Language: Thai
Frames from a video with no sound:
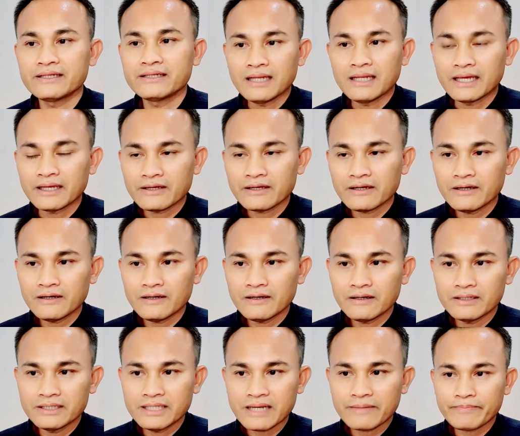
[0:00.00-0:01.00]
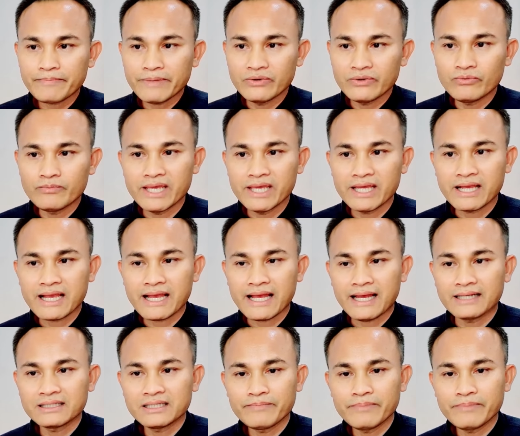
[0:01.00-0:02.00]
และก็แยเป็นอุเบกขา
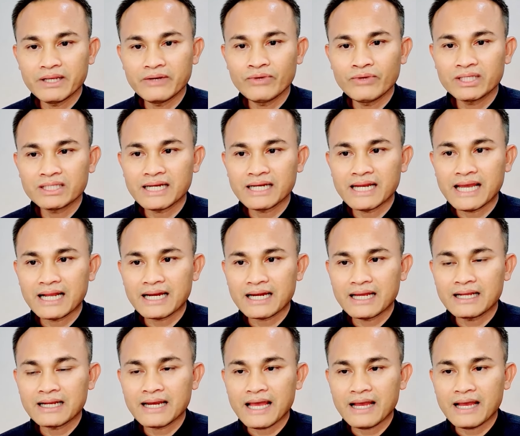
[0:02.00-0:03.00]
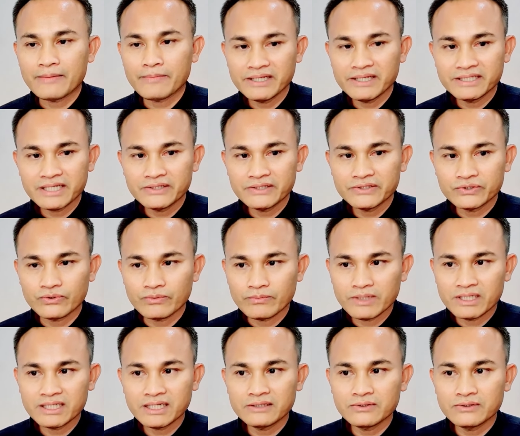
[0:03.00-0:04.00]
ที่เป็นเวทนากลางๆ ไม่ใช่สุข
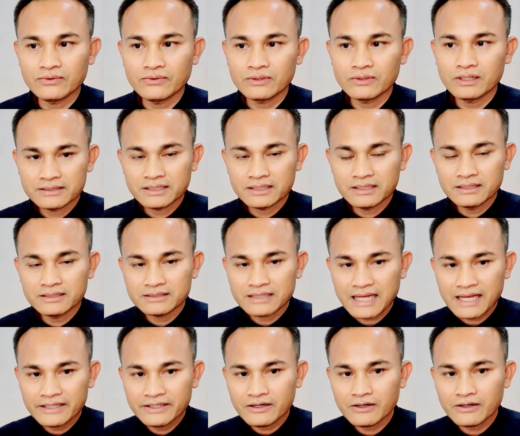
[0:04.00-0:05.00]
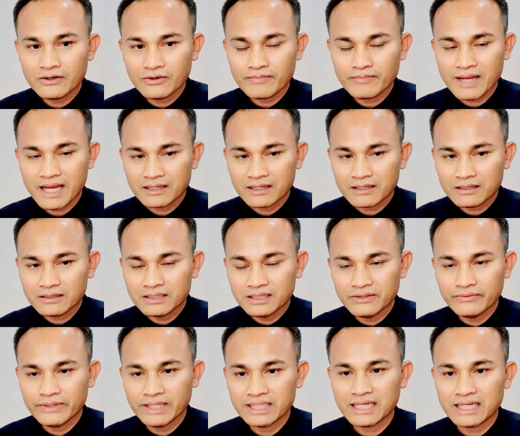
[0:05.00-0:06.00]
ไม่ใช่ทุกข์ซึ่งถ้าย่อลงมาก็คือ
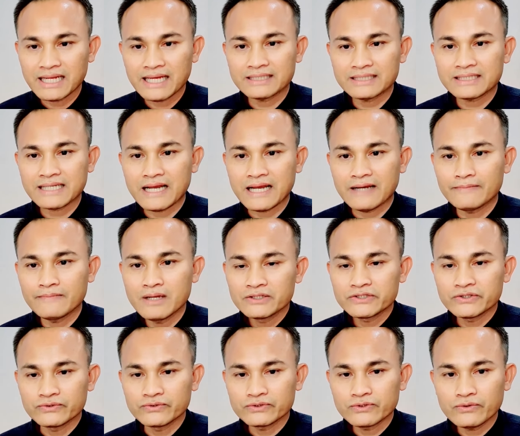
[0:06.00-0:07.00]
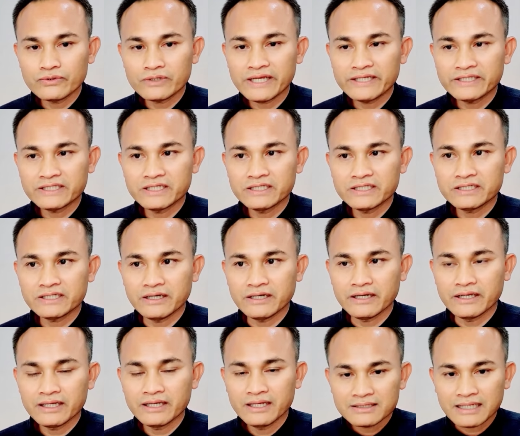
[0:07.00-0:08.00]
เวทนา3สุขทุกข์และเฉ
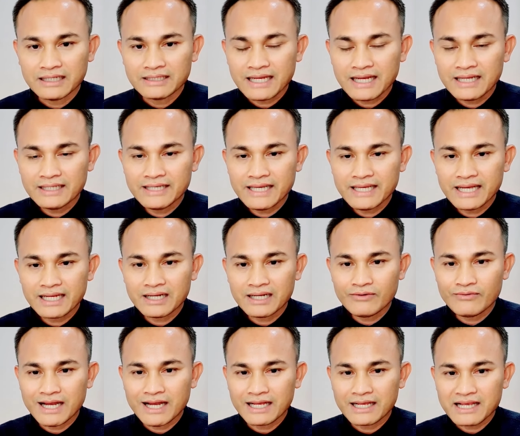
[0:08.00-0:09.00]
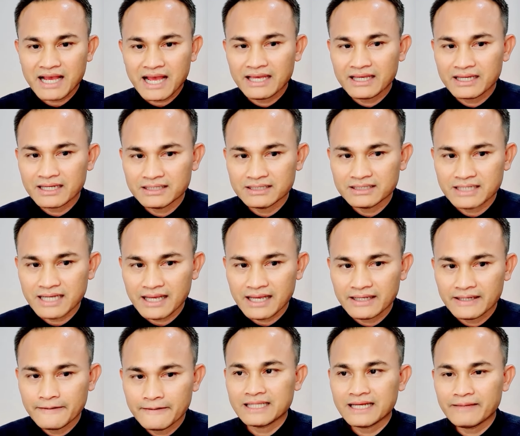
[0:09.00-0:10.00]
ยๆแต่ถ้าแยกระหว่างกายกับใจ
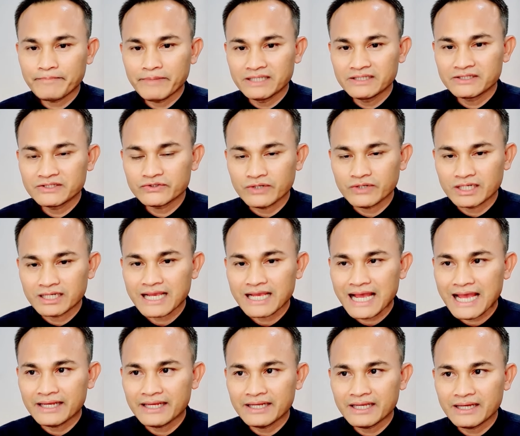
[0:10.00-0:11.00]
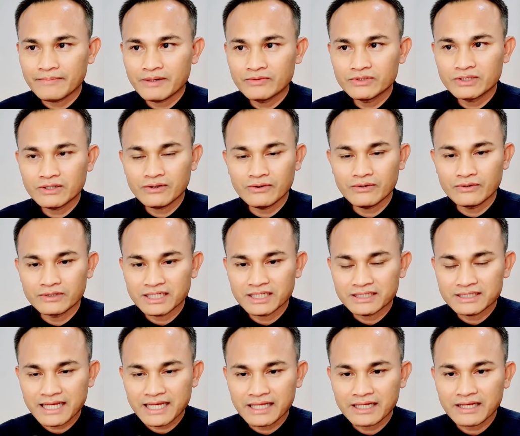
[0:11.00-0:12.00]
ถ้าเป็นส่วนกายเนี่ยพระพุทธองค์จะ
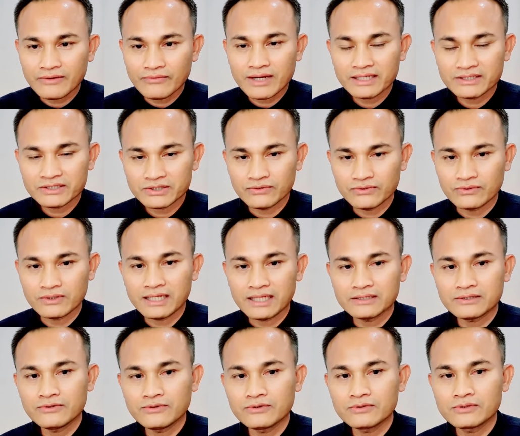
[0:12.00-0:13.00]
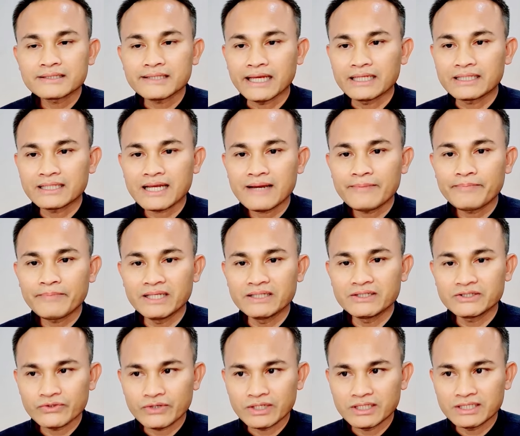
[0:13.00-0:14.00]
ใช้คำว่าสุขและทุกข์แต่ถ้าเป็น
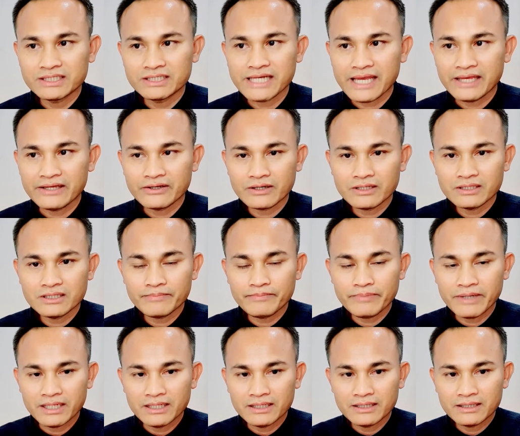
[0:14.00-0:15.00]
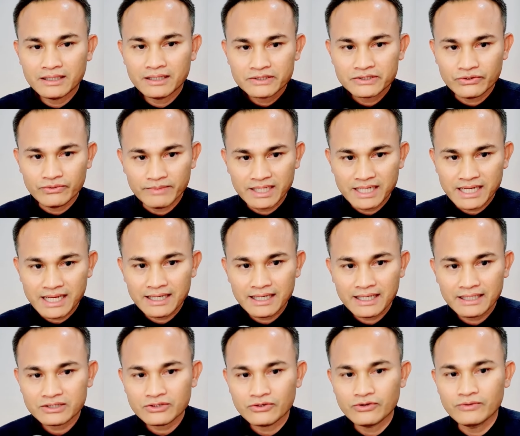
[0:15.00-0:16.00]
ส่วนใจก็จะเป็นโสมนัส
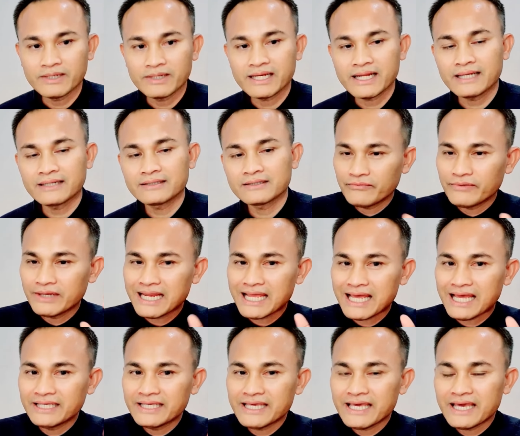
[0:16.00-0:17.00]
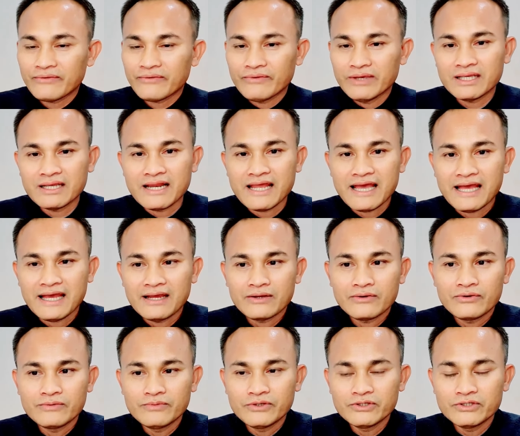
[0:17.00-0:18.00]
และโทมนัสเวลาแยกเวทนา
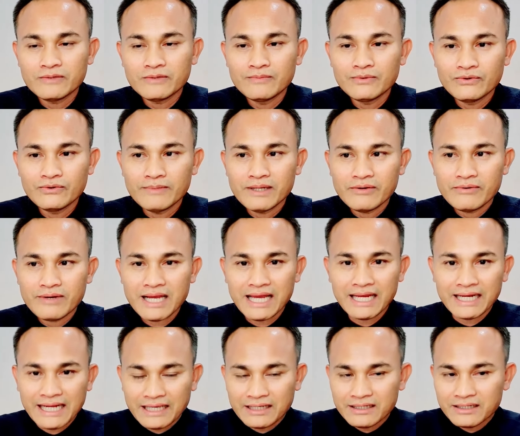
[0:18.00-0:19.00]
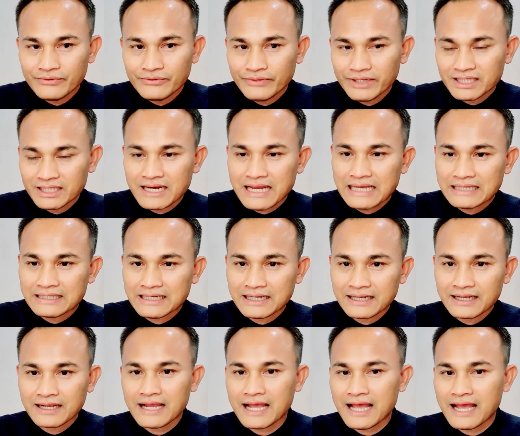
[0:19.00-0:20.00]
คุณผู้ชมรู้ไหมว่าอันไหนคือเวทนาทาง
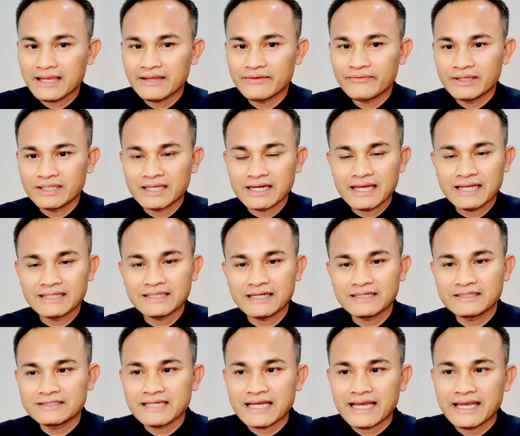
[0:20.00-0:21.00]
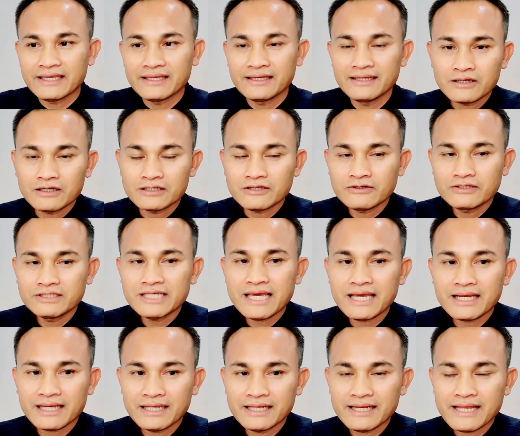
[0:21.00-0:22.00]
กาย เวทนาทางใจก็ต้องแย
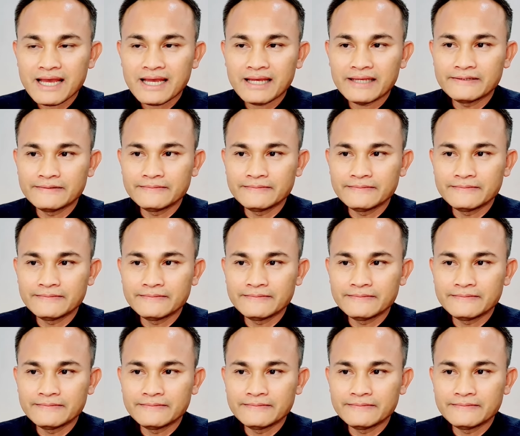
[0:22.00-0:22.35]
กให้ได้